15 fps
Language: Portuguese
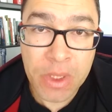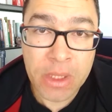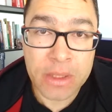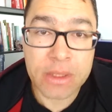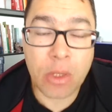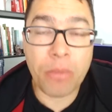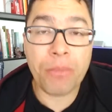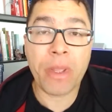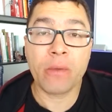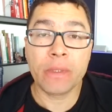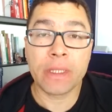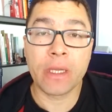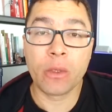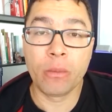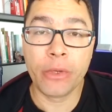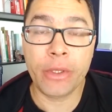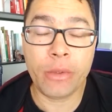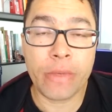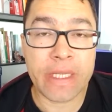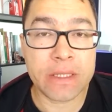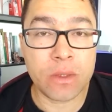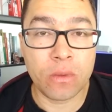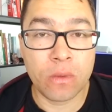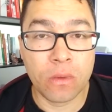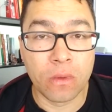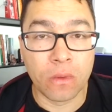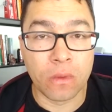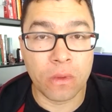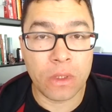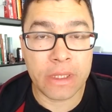Estão me perguntando muito isso
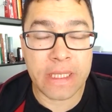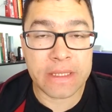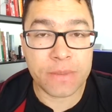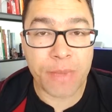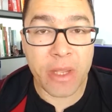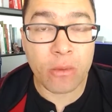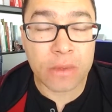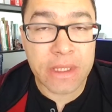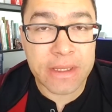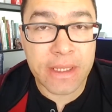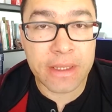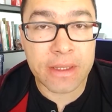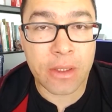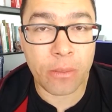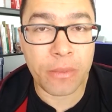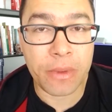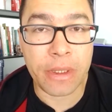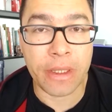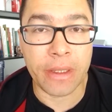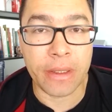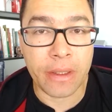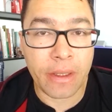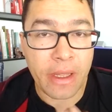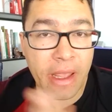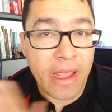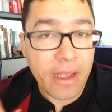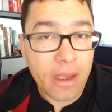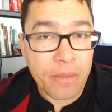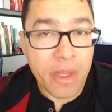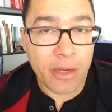no, nas perguntas que estão me
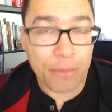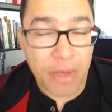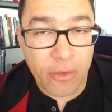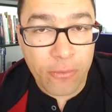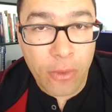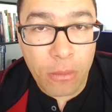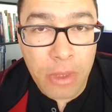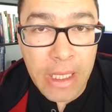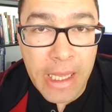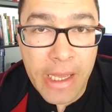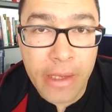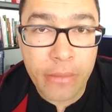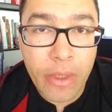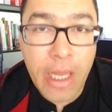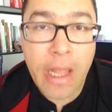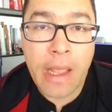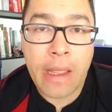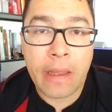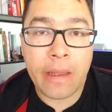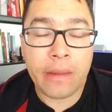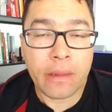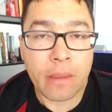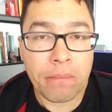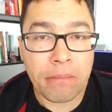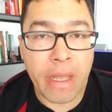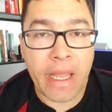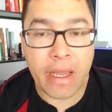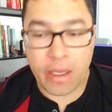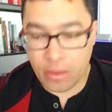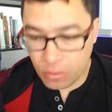encaminhando pelo formulário e
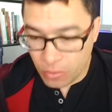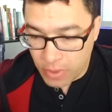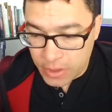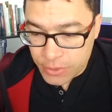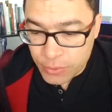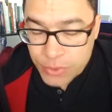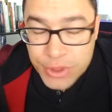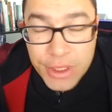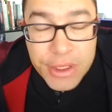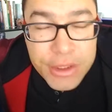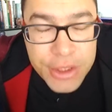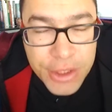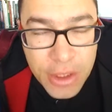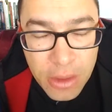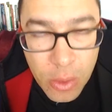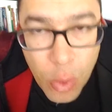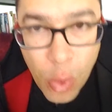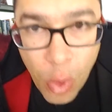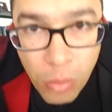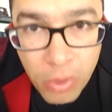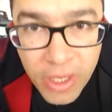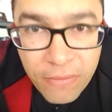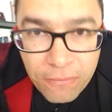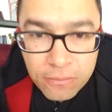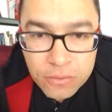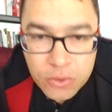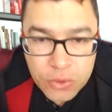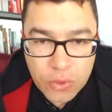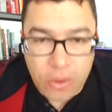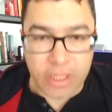também durante o dia a dia. Como que
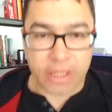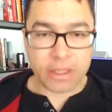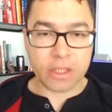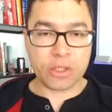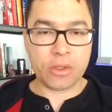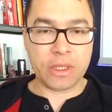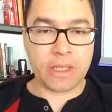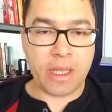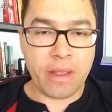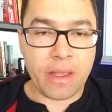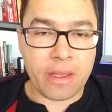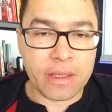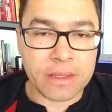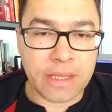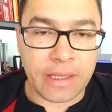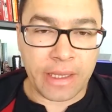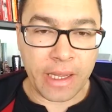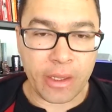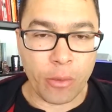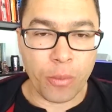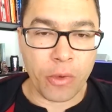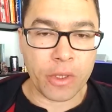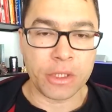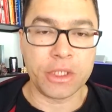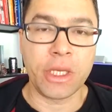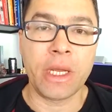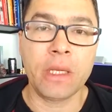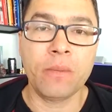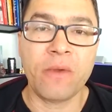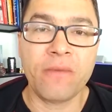funciona? Deixa eu até sentar aqui um pouquinho
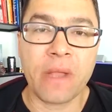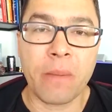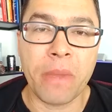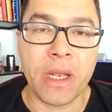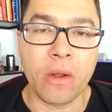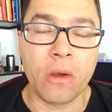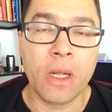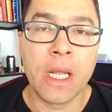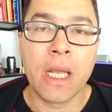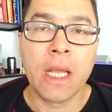direito para ficar melhor.